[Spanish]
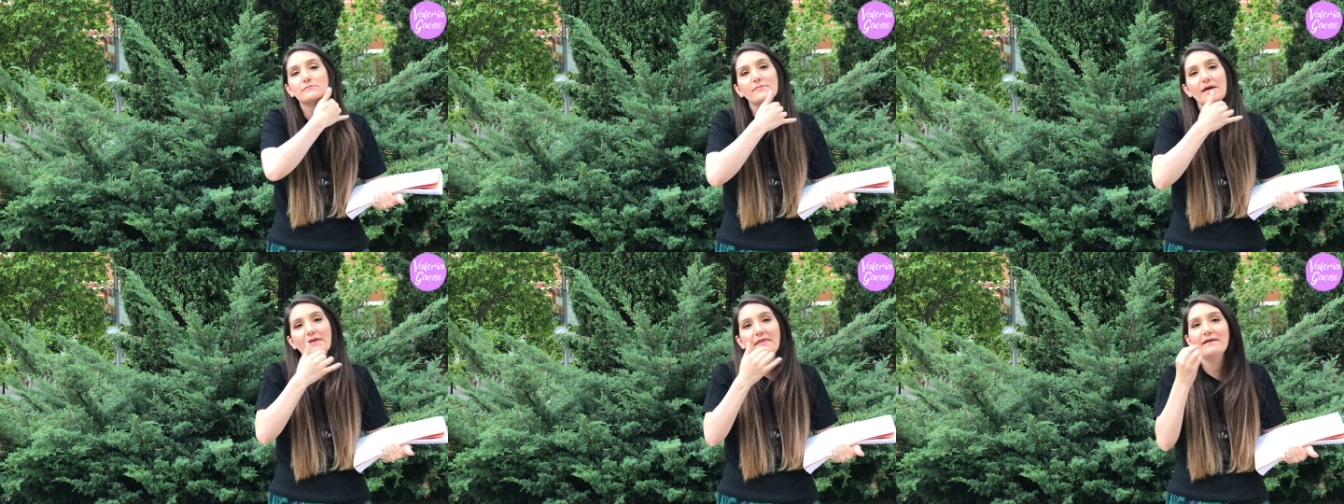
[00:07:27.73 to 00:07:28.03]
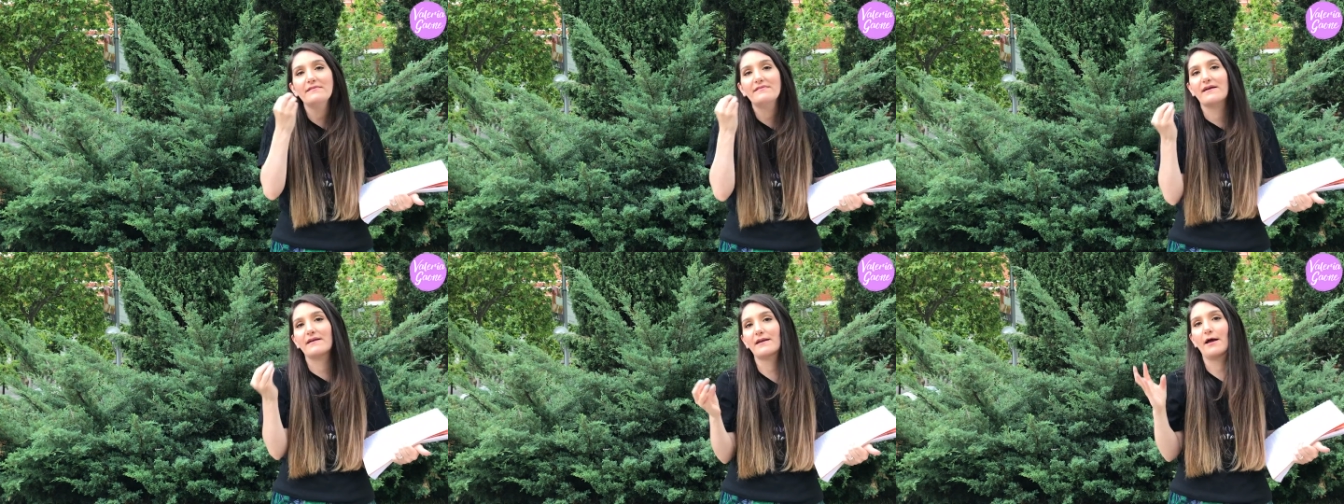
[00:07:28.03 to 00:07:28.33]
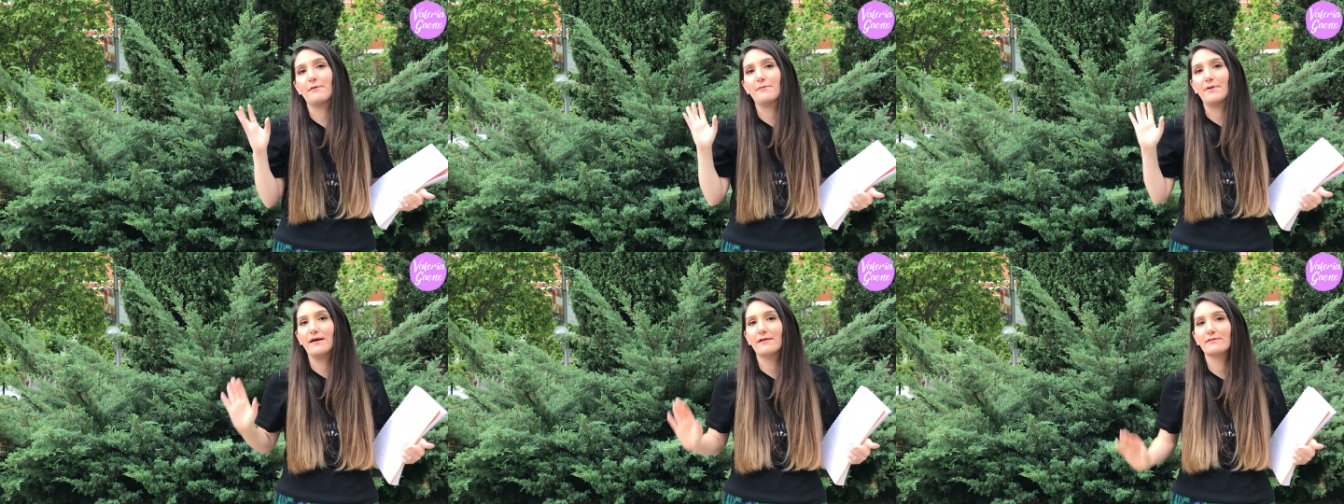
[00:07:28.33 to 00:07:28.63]
Me da hasta
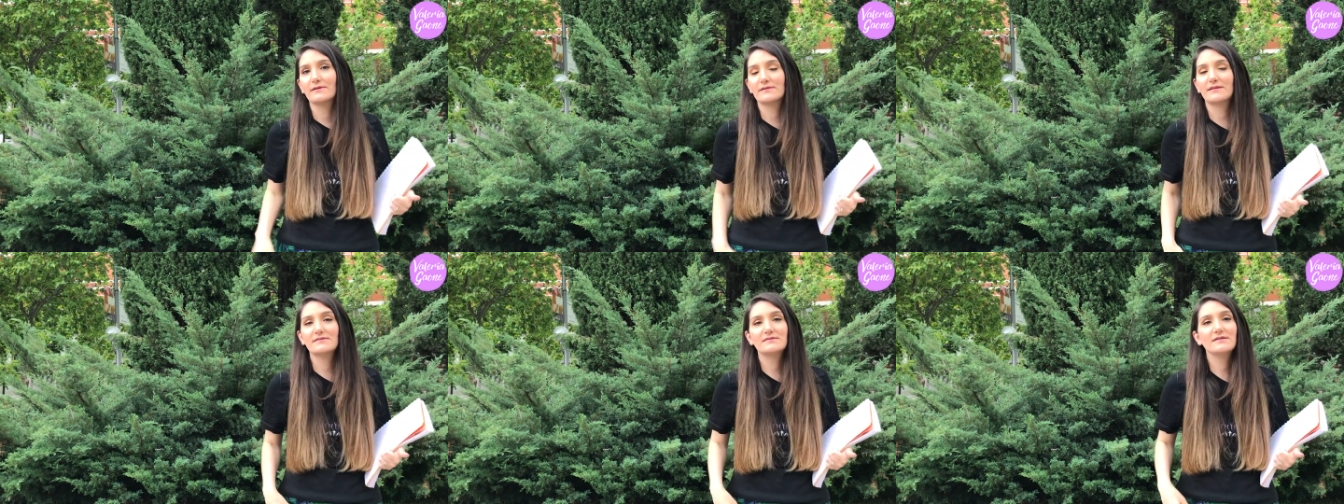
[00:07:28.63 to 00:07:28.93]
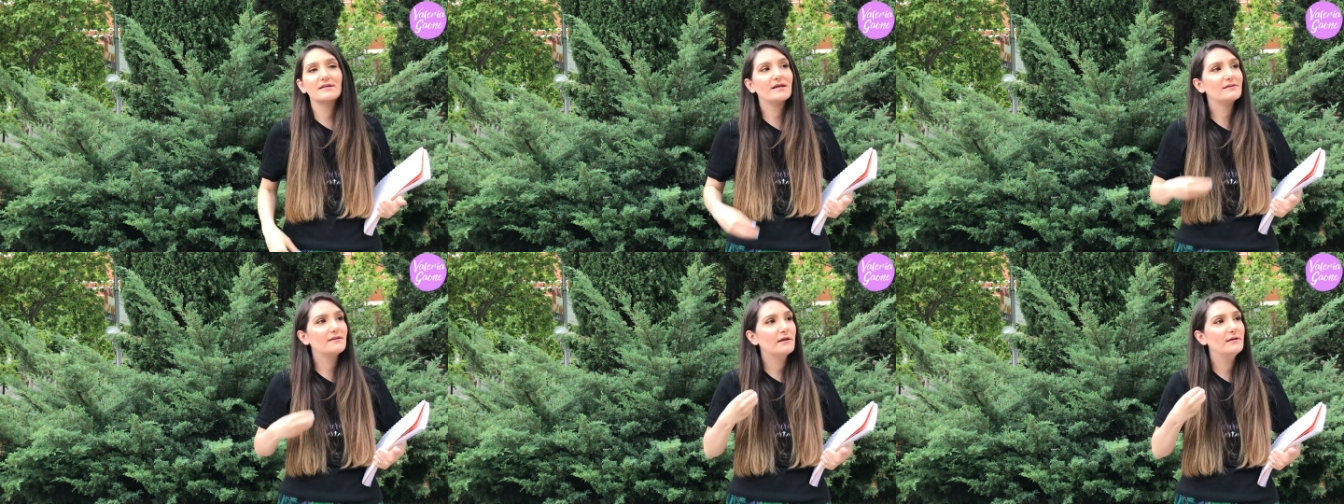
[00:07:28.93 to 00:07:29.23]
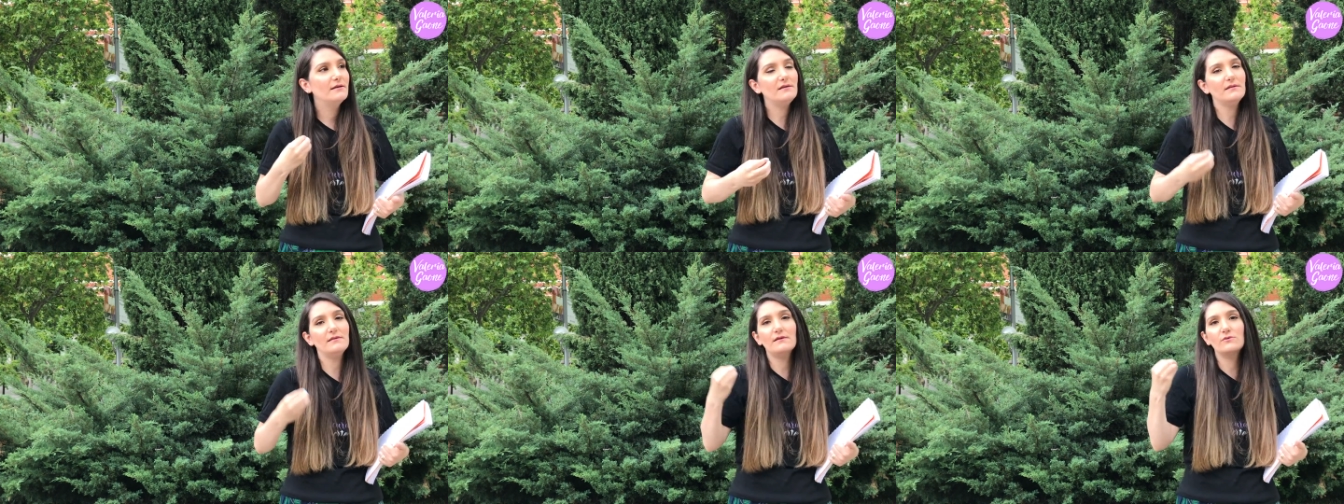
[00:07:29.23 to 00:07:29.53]
rabia. Estas chicas
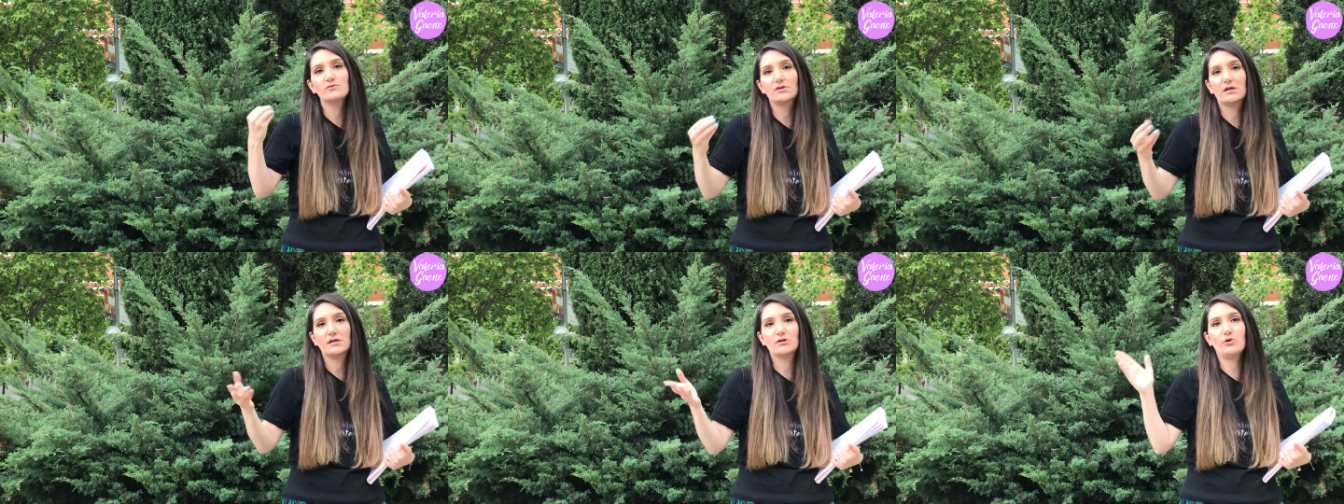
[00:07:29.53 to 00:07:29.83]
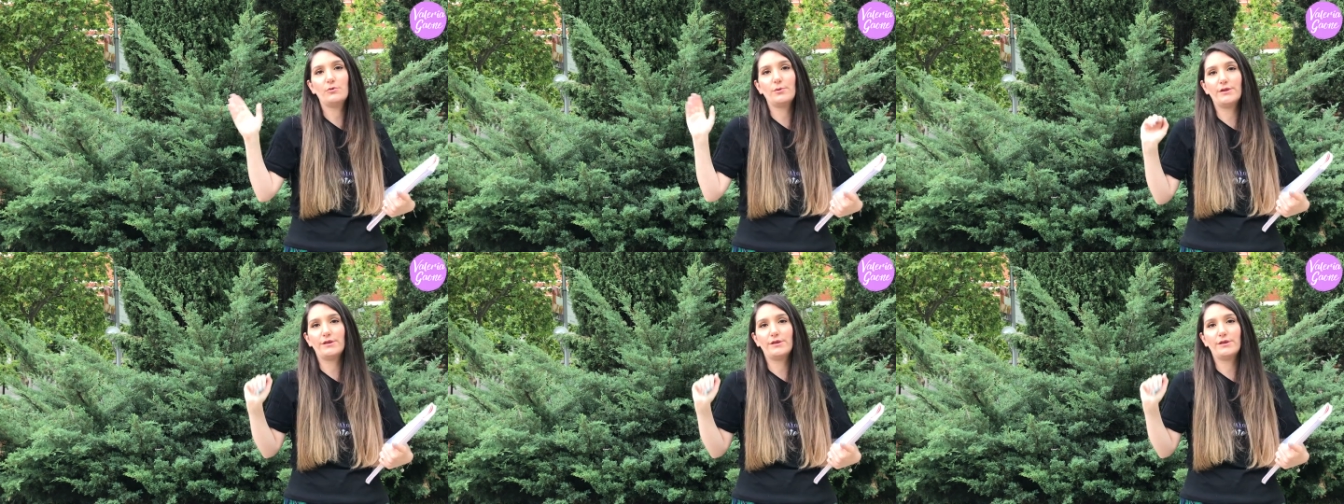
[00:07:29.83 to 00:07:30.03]
tan lindas usan estos